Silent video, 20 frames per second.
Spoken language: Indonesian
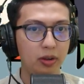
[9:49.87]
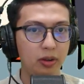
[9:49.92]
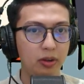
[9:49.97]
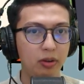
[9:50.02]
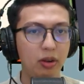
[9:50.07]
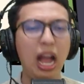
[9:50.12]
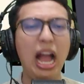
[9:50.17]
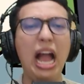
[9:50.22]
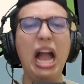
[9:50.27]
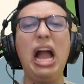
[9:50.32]

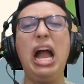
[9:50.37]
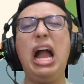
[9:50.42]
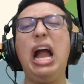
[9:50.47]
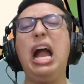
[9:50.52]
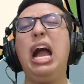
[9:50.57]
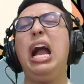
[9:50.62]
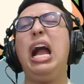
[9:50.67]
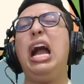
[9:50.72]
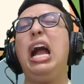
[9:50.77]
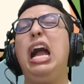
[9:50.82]

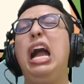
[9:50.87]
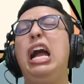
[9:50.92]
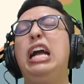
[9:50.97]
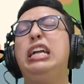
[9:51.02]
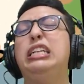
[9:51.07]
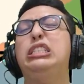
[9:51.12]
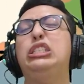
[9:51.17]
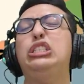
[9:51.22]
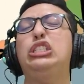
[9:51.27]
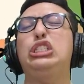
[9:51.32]

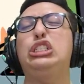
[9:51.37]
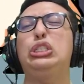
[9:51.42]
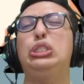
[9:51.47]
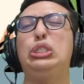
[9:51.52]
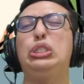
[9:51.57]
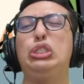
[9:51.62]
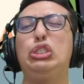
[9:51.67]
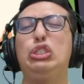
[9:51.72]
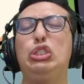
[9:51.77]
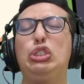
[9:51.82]

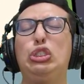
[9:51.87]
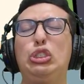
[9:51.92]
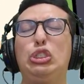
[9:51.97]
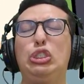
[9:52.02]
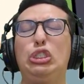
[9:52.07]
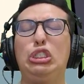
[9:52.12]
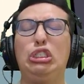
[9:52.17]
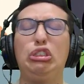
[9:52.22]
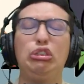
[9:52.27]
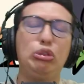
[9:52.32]

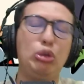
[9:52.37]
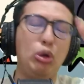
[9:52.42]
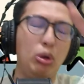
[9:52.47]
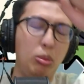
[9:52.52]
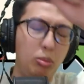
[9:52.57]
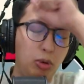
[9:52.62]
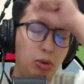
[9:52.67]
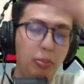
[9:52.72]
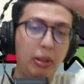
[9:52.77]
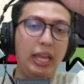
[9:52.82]
Waduh,
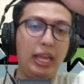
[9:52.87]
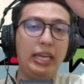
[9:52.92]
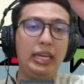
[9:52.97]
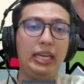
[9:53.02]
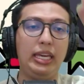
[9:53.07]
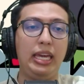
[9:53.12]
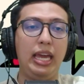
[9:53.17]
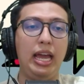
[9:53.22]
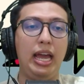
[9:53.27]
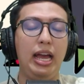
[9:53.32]
combo
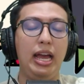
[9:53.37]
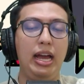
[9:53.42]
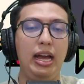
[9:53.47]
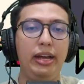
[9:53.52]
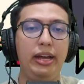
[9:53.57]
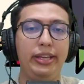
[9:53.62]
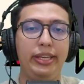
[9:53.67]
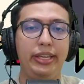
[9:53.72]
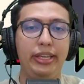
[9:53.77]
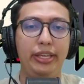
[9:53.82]
breaknya
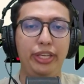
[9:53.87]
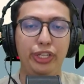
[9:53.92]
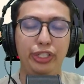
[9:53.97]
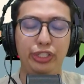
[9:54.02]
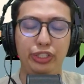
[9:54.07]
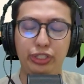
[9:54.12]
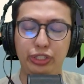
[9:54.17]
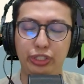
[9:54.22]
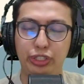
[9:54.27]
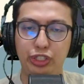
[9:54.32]

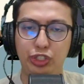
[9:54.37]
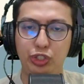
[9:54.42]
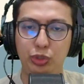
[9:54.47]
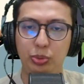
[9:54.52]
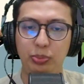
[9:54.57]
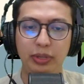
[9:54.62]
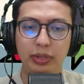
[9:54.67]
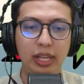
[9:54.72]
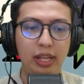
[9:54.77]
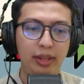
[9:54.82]
Ais.
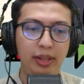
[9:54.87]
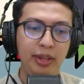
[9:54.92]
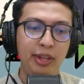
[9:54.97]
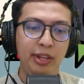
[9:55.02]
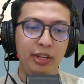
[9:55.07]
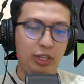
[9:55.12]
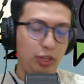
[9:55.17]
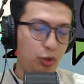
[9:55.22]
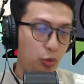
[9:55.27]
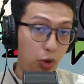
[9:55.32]

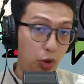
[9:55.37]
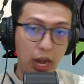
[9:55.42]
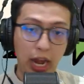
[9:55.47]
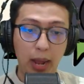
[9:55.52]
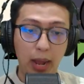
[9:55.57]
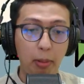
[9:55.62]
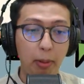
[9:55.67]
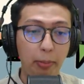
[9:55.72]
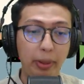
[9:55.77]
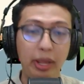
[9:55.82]
Ya udahlah
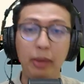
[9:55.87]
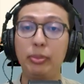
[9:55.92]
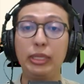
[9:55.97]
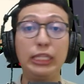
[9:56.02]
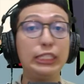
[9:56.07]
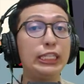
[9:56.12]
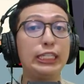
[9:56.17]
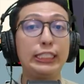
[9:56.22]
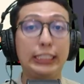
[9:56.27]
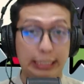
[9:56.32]
nggak apa-apa yang penting
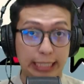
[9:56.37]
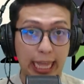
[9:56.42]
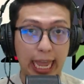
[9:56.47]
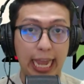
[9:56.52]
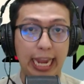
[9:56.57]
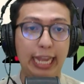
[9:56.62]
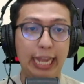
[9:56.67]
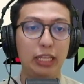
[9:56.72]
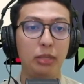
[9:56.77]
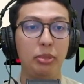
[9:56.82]

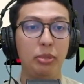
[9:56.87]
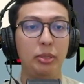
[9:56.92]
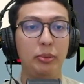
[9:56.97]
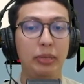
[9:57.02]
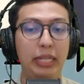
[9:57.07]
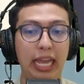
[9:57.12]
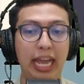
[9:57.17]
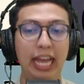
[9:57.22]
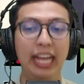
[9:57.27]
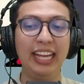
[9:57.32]
selesai ya
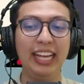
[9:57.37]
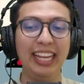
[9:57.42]
teman-teman ya.